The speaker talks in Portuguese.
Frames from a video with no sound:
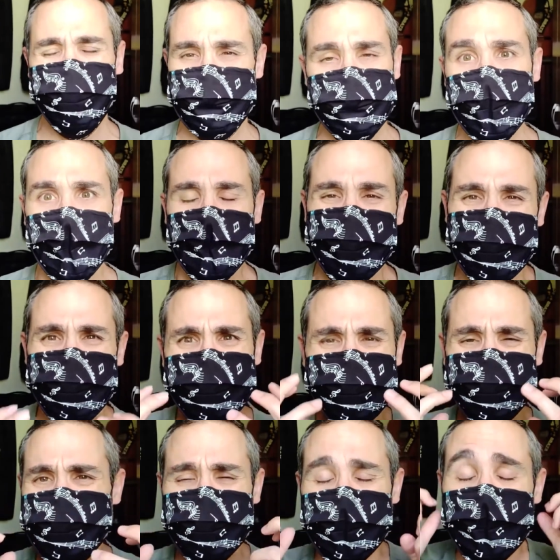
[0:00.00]
A máscara está
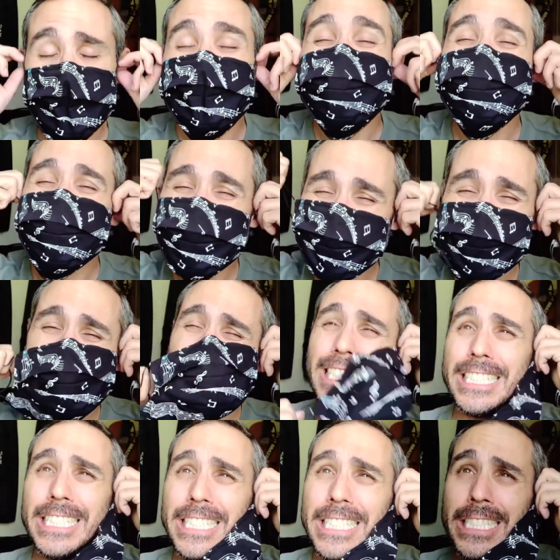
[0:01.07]
incomodando?
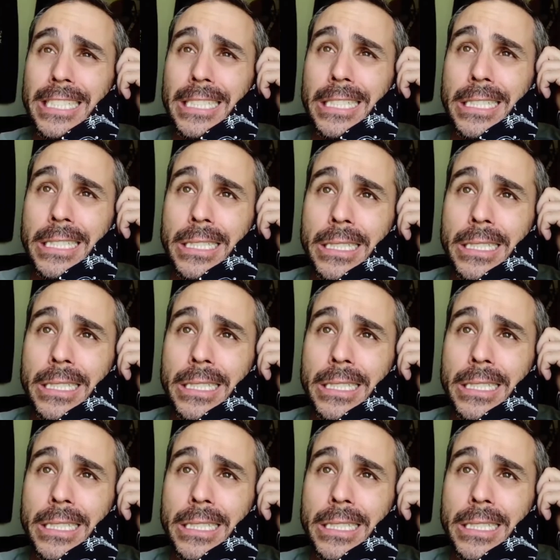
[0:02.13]
Não tira.